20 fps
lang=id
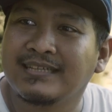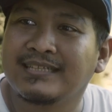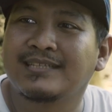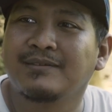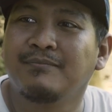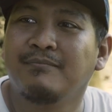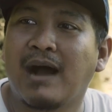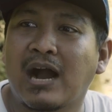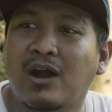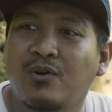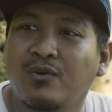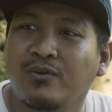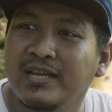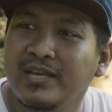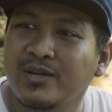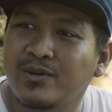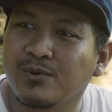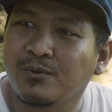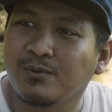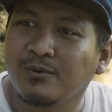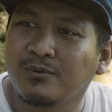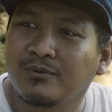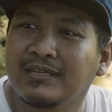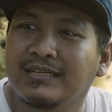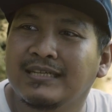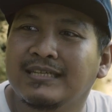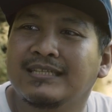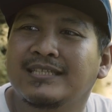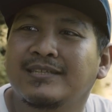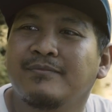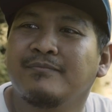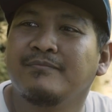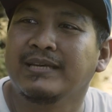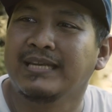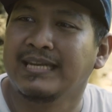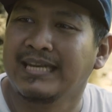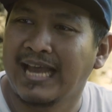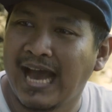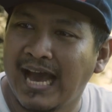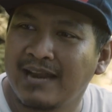Sembako niku
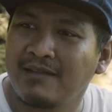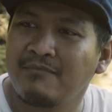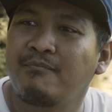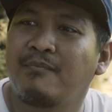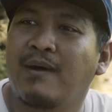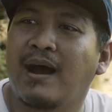sembilan